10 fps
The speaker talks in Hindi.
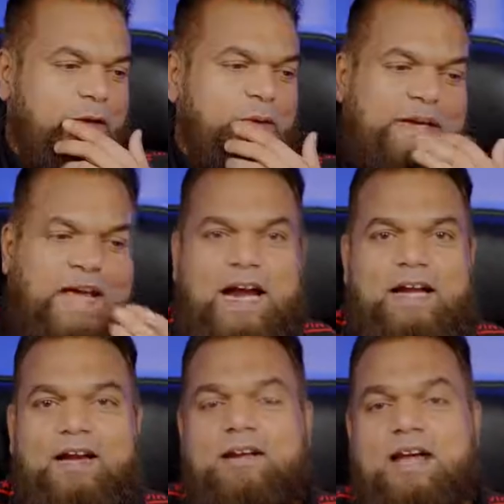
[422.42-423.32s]
यू कैन
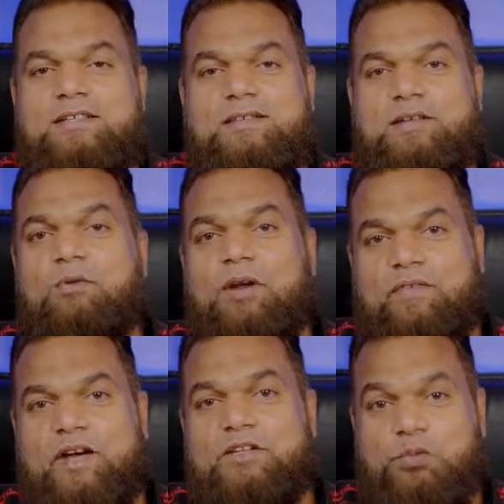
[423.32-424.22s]
ऐड अ नाइस साउंड
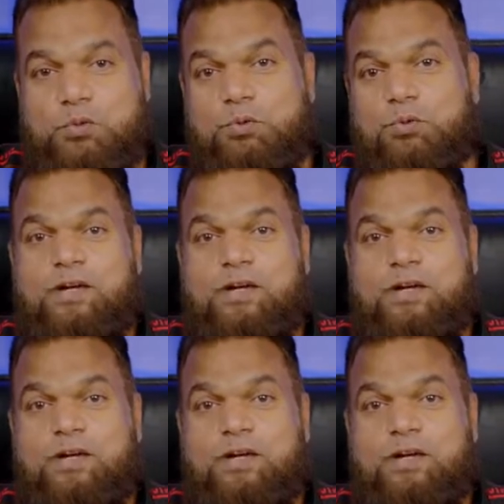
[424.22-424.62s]
इफेक्ट टू